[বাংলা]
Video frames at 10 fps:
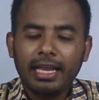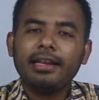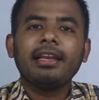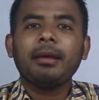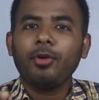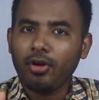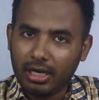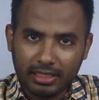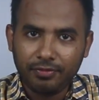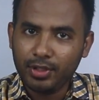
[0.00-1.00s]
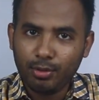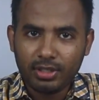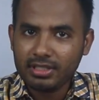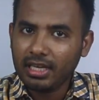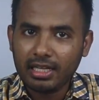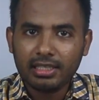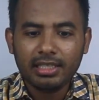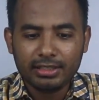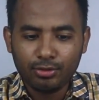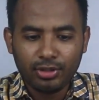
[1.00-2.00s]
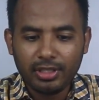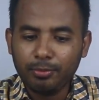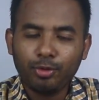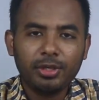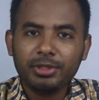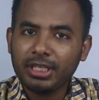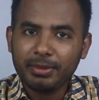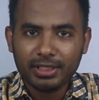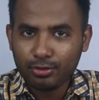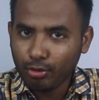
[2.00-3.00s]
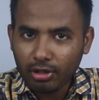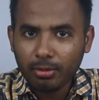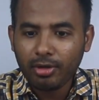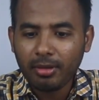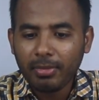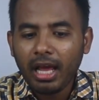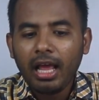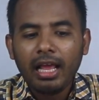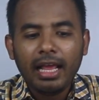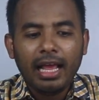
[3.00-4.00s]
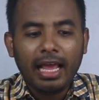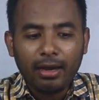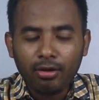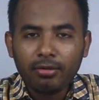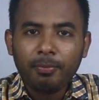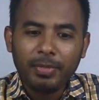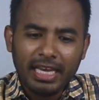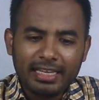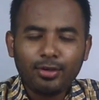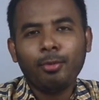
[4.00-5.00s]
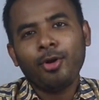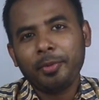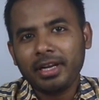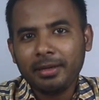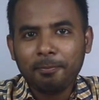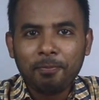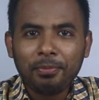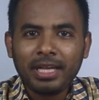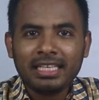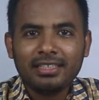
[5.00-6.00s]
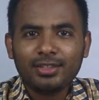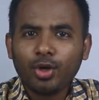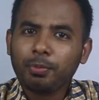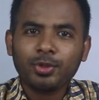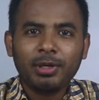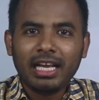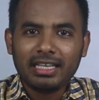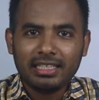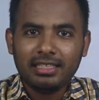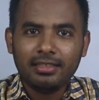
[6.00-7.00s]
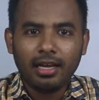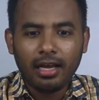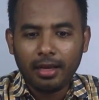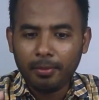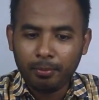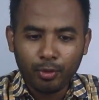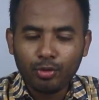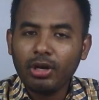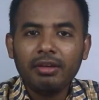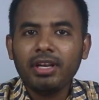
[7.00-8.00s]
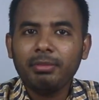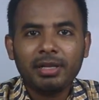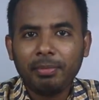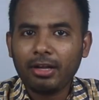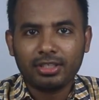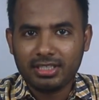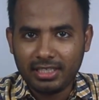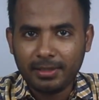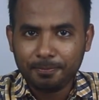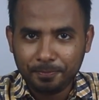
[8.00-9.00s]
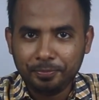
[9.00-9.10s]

এটা নিয়ে আমার একটা ভিডিও আছে আলাদা এই জন্য এই বোর্ডের বিষয়ে বেশি কথা বললাম না এখন এই টমহক বেটা মানে সবসময় আর কি বোর্ডগুলো অ্যাভেলেবেল পাওয়া যাচ্ছে না